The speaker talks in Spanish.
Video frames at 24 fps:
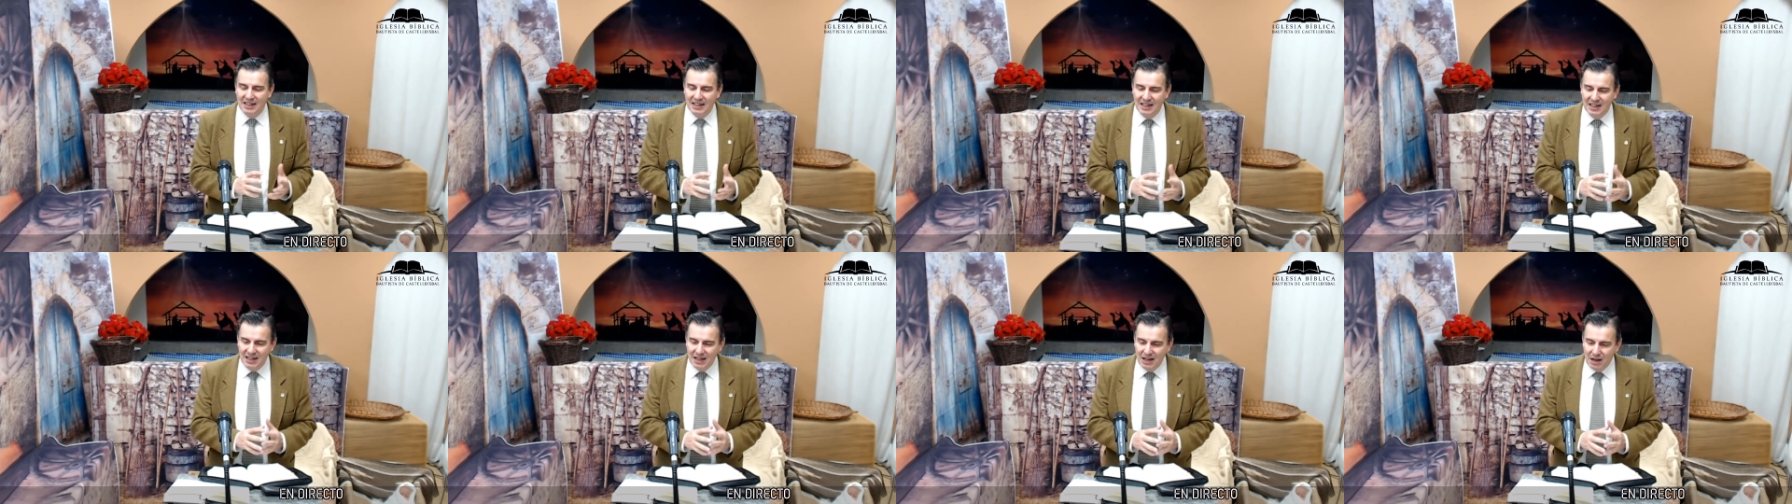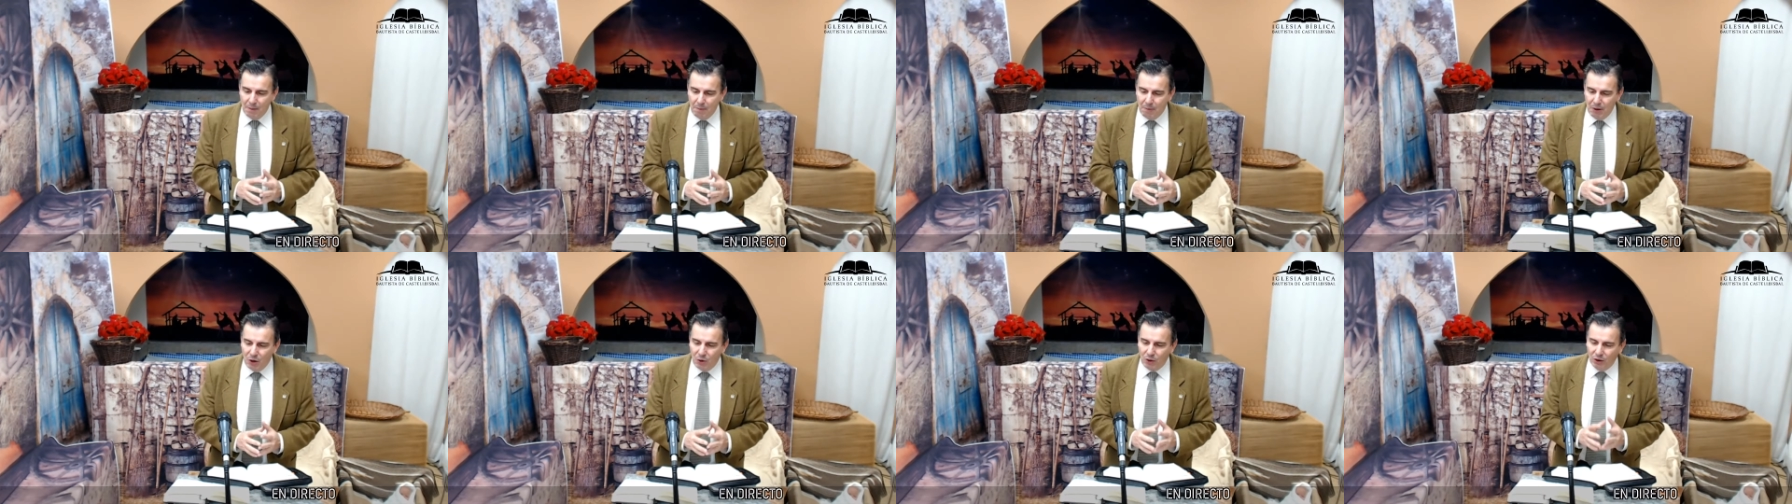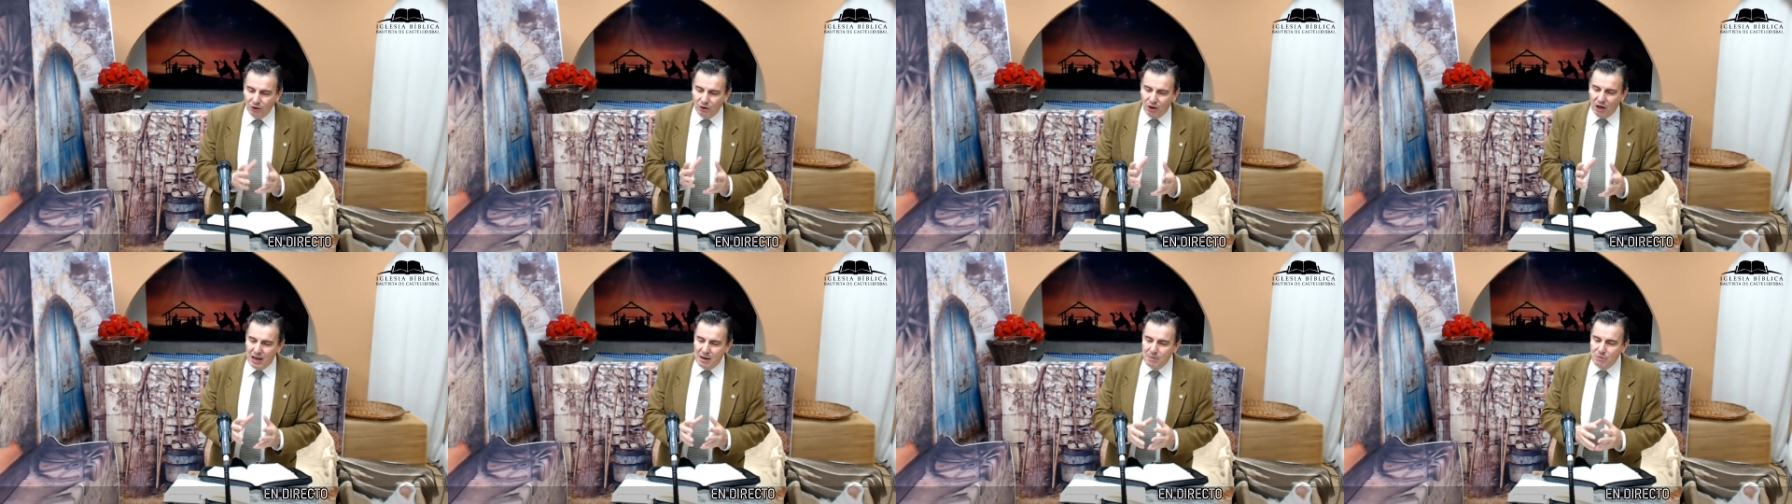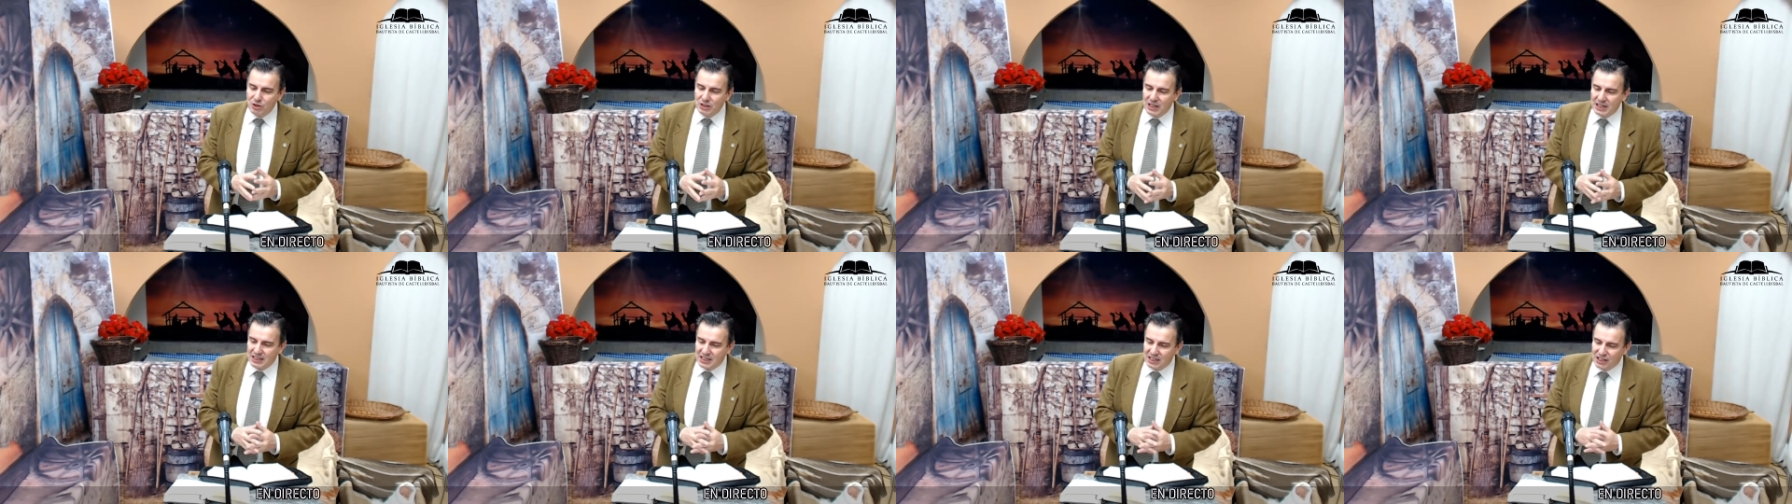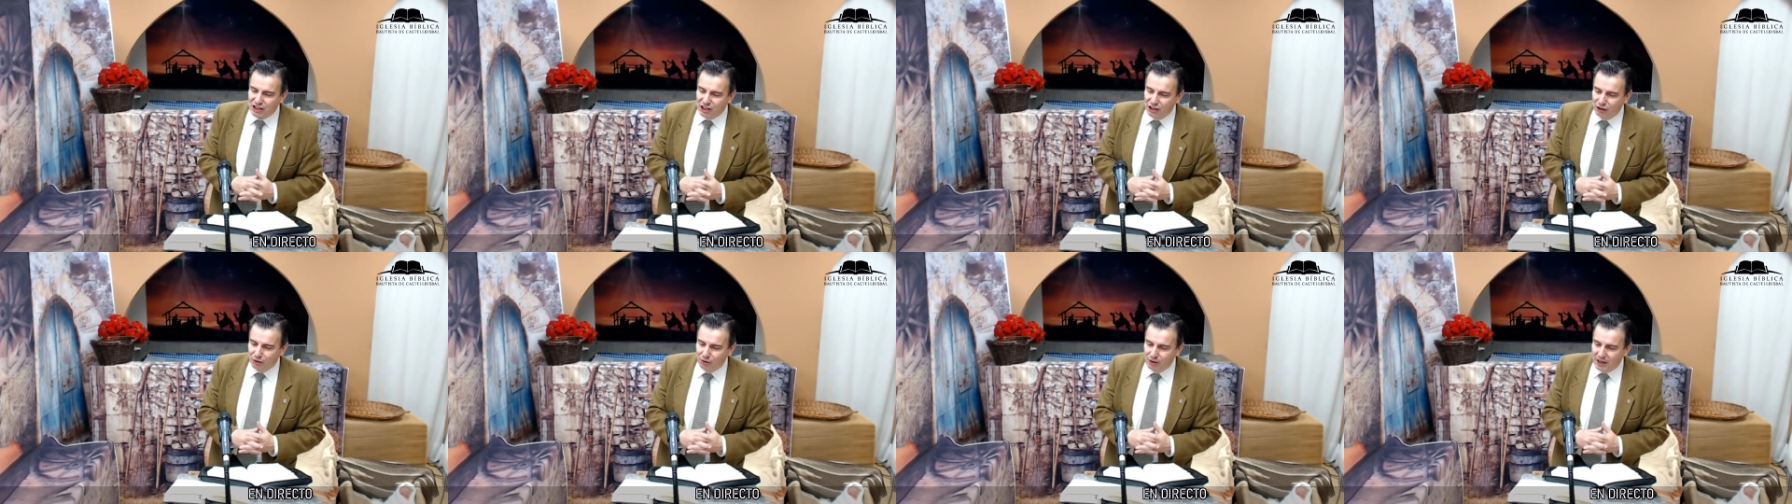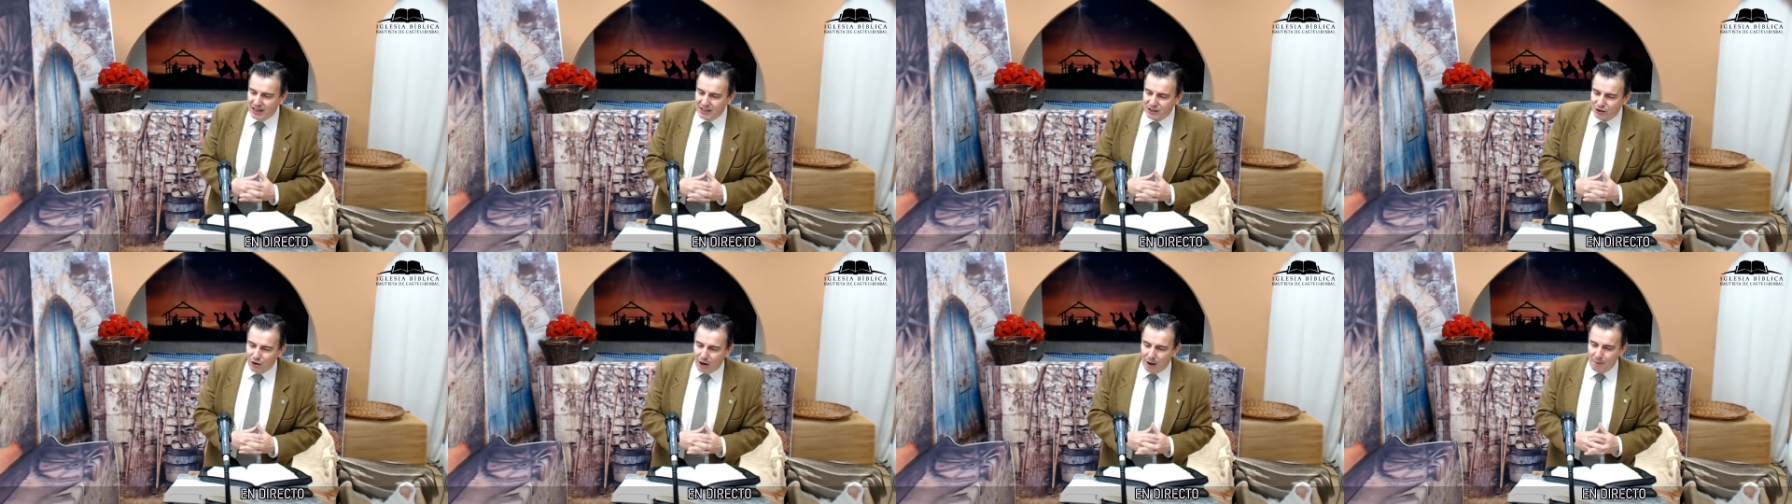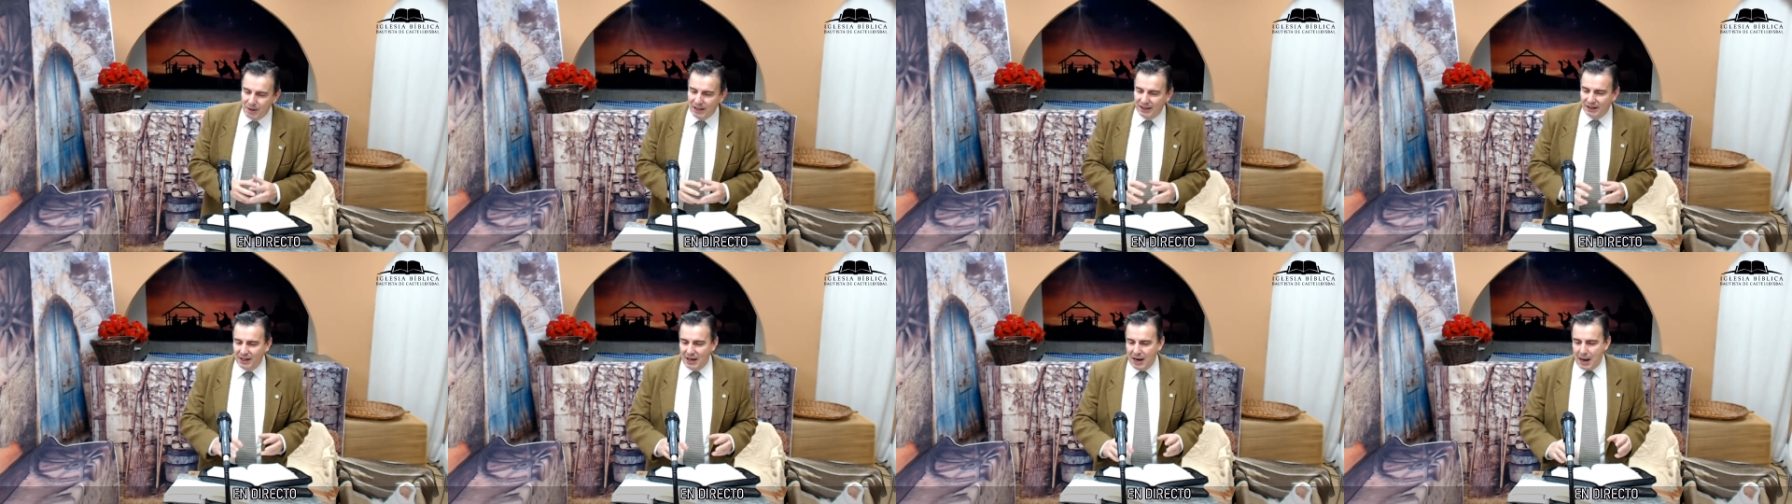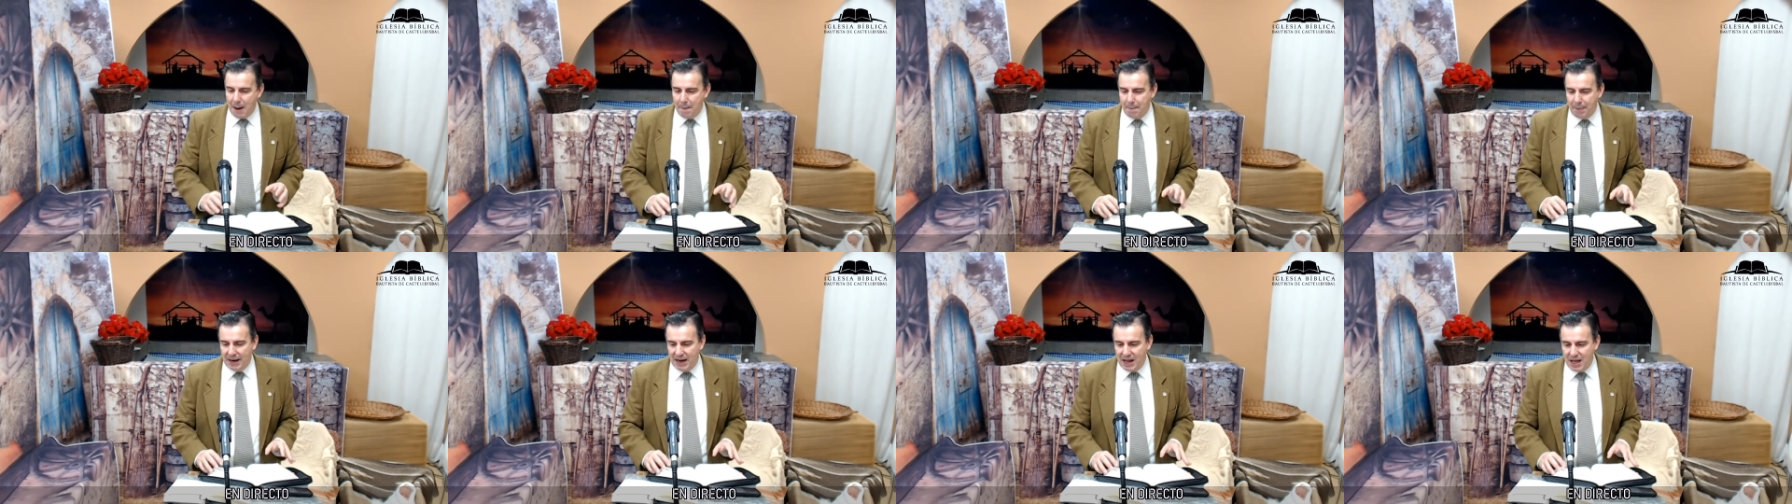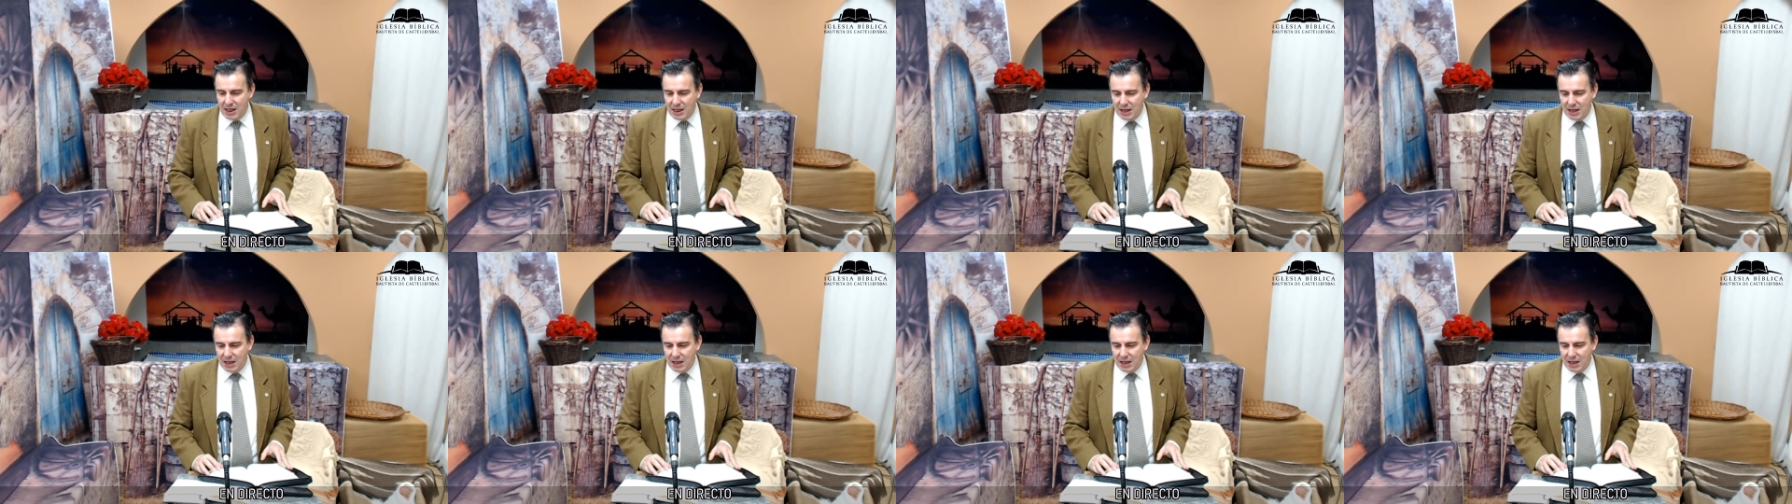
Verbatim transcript: Pero cuando leemos las escrituras solamente aparece